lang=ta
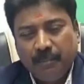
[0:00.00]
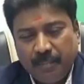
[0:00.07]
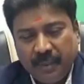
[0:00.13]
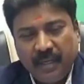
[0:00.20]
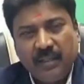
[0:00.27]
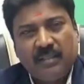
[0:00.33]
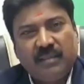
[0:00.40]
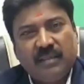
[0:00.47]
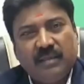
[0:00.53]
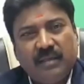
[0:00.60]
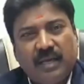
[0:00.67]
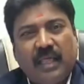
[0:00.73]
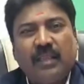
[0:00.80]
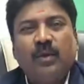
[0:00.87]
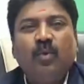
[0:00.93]
பிரித்து
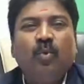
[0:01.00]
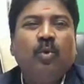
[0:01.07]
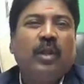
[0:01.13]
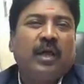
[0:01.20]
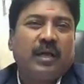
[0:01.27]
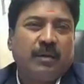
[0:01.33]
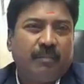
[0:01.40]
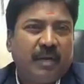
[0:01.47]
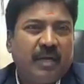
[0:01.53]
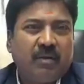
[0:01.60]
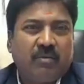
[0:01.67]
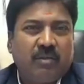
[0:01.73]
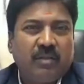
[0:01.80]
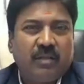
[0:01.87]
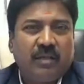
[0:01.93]
அதை நூலாக
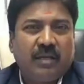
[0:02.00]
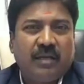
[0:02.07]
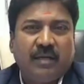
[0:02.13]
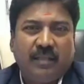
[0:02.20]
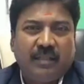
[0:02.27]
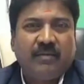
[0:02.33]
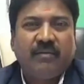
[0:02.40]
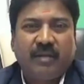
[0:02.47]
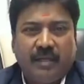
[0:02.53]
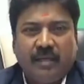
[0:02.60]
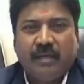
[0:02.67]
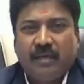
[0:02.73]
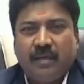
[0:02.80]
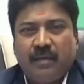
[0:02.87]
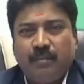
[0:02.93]
மாற்றுவது தான் இந்த
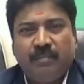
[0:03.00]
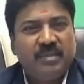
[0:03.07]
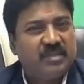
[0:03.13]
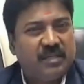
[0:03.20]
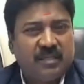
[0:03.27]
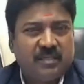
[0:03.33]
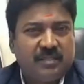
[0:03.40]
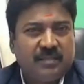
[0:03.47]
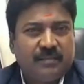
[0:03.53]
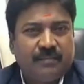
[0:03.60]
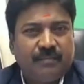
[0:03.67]
பிஸ்னஸ்